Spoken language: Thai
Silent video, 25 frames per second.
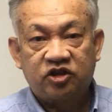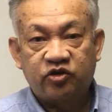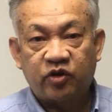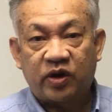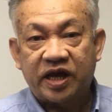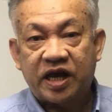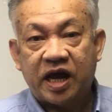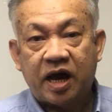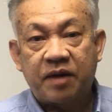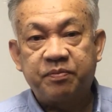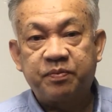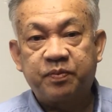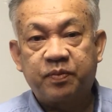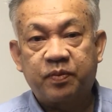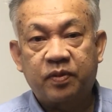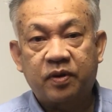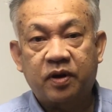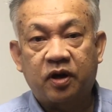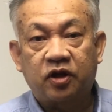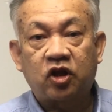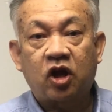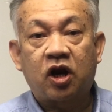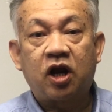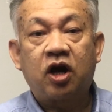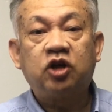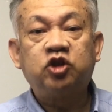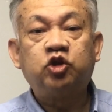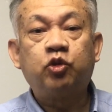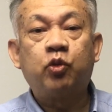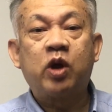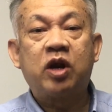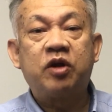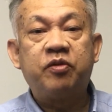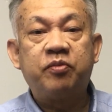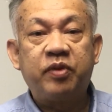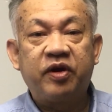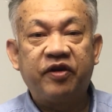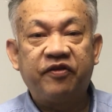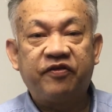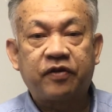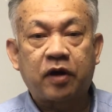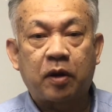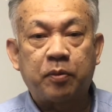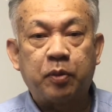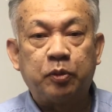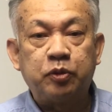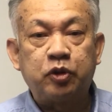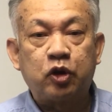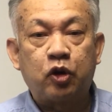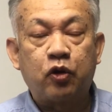สวัสดีครับขอต้อนรับเข้าสู่เวลบริฟกั
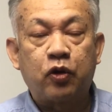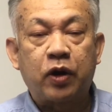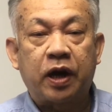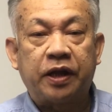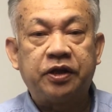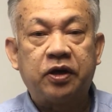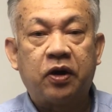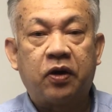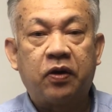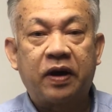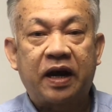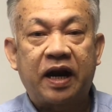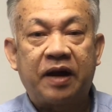บผมธนงขันทอง